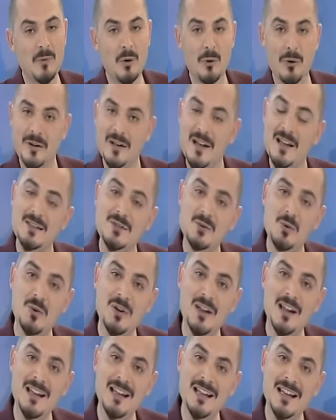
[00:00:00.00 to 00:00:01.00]
Öğleden
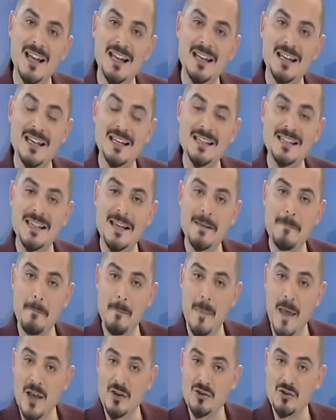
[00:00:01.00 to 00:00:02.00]
sonra DYS
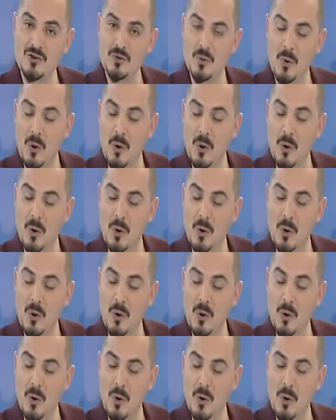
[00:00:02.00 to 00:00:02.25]
5